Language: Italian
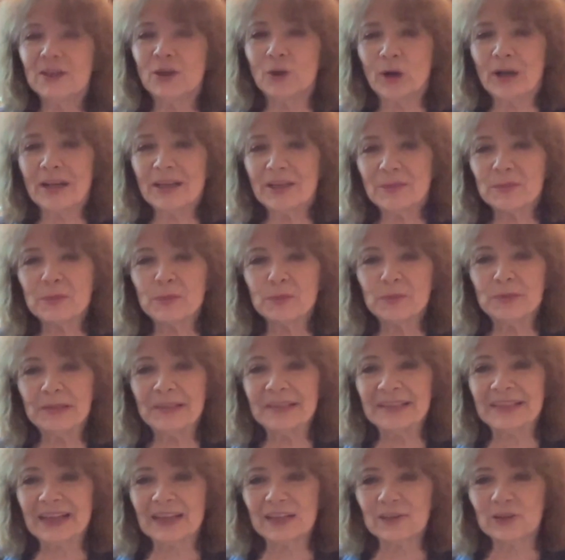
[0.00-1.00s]
eh, ho anche
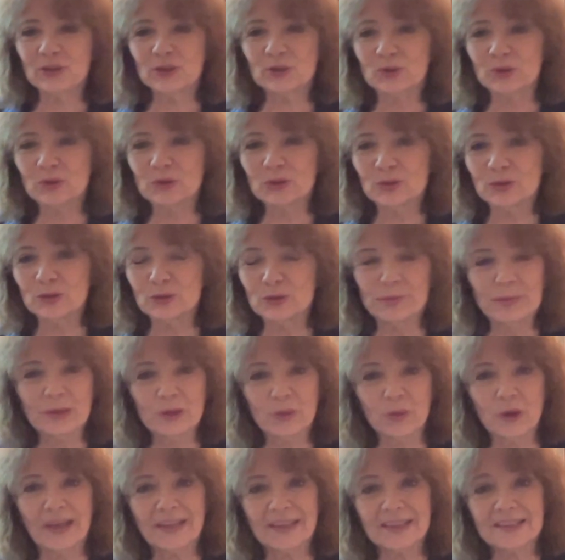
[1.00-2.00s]
pubblicato
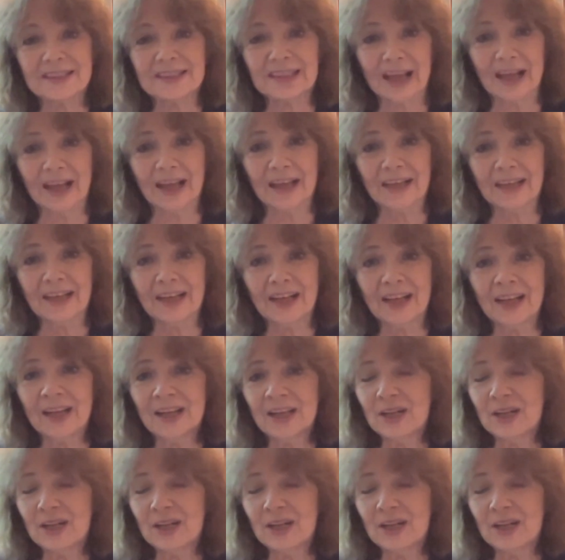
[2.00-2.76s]
per White Star